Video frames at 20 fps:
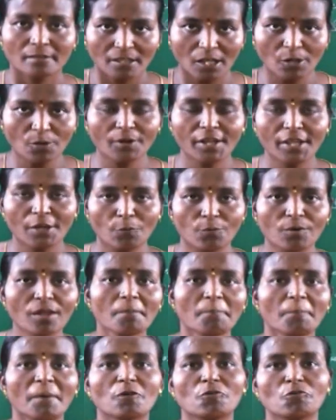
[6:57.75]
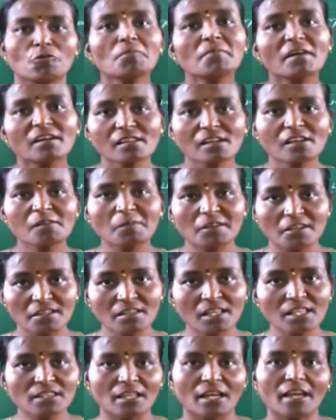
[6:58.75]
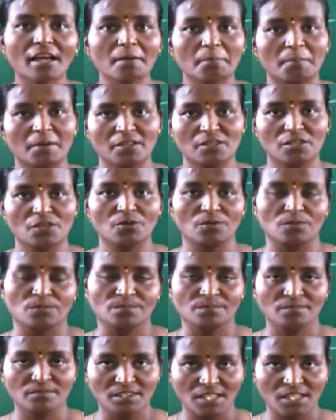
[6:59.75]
தன்னுடைய உடல் பக்குவம் அதுக்கு மட்டும்தான் தயார்படுத்திக்கணும்